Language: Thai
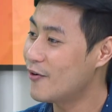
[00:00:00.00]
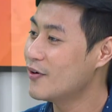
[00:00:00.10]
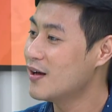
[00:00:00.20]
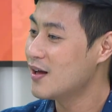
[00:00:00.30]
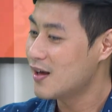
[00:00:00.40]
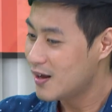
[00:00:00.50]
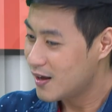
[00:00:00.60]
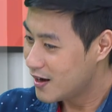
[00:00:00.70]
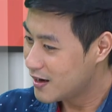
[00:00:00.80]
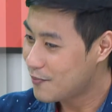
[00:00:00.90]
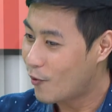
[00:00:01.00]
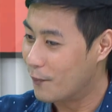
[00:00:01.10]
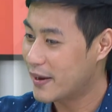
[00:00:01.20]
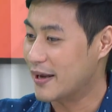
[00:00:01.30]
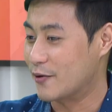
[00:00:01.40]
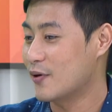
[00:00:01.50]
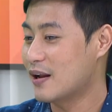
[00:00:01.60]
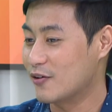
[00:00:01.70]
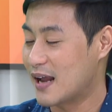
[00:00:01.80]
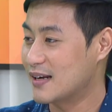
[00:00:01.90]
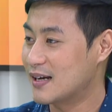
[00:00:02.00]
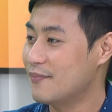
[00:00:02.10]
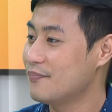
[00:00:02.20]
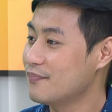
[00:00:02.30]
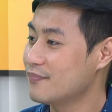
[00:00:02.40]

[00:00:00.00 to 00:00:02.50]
วและผมไปเห็นคนเหล่านั้นนะครับ